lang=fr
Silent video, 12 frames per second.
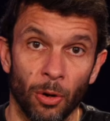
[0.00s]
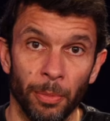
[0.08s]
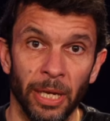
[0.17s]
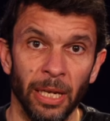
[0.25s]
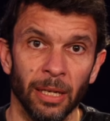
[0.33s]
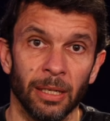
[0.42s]
En
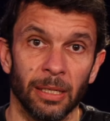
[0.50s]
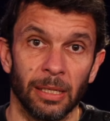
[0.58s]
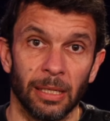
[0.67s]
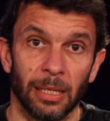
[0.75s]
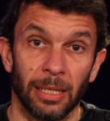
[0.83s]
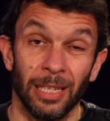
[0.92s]
mai,
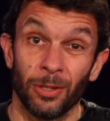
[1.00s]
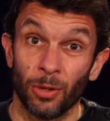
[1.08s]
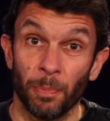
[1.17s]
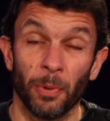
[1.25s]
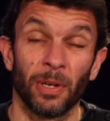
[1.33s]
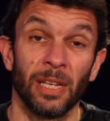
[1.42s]
il se
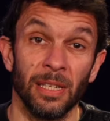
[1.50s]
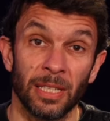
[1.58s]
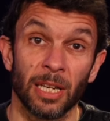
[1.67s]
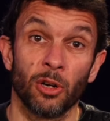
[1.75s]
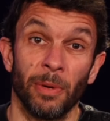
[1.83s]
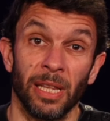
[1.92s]
peut que
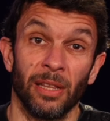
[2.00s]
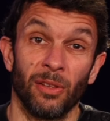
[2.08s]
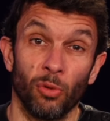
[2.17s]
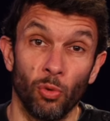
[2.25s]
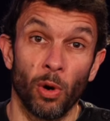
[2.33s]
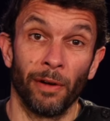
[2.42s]
Kingsley Coman
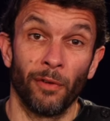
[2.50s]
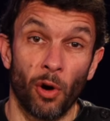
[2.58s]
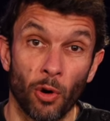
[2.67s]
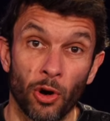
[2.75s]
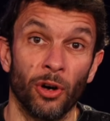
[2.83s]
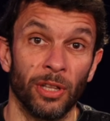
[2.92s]
doive
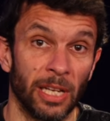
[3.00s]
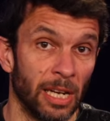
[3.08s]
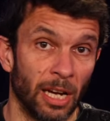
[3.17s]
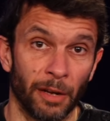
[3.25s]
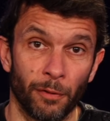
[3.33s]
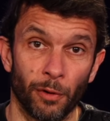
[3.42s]
encore
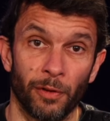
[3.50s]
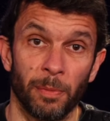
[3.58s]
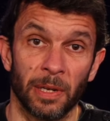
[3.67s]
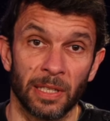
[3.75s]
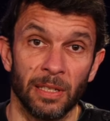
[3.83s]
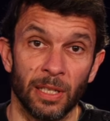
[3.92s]
déclarer forfait
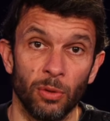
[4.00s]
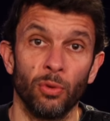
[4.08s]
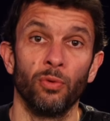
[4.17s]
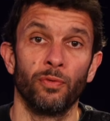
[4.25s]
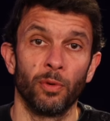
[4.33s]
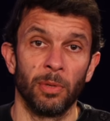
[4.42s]
parce qu'il s'est de
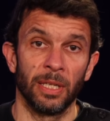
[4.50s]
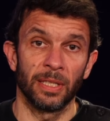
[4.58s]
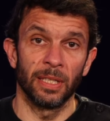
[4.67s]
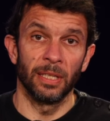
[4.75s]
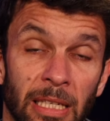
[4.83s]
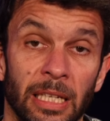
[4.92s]
nouveau
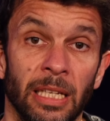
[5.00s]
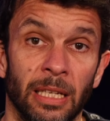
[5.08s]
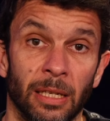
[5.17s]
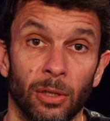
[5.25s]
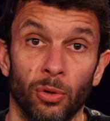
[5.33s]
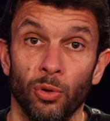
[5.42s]
blessé.
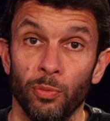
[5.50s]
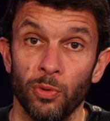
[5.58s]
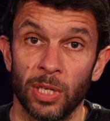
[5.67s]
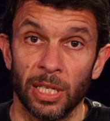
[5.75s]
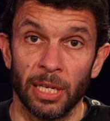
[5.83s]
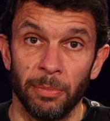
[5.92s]
Qui de
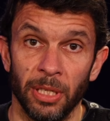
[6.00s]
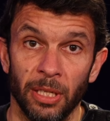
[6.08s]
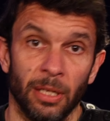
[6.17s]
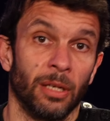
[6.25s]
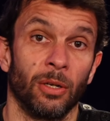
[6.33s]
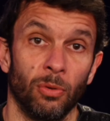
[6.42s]
Moussa
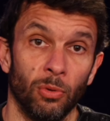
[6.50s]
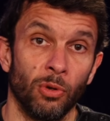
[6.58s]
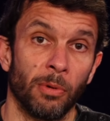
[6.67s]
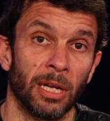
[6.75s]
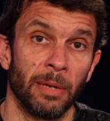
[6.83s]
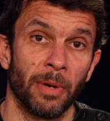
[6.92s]
Diaby ou de
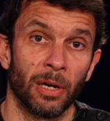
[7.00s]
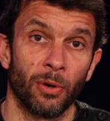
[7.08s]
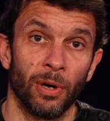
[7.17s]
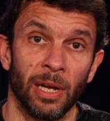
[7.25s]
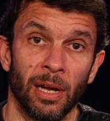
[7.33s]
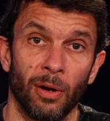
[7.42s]
Bradley
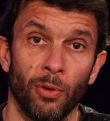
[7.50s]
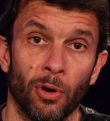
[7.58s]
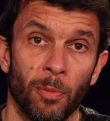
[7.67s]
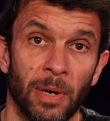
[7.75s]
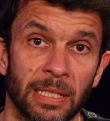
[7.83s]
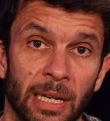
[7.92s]
Barcola le
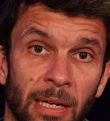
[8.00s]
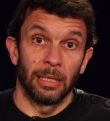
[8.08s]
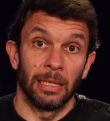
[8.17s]
remplacera.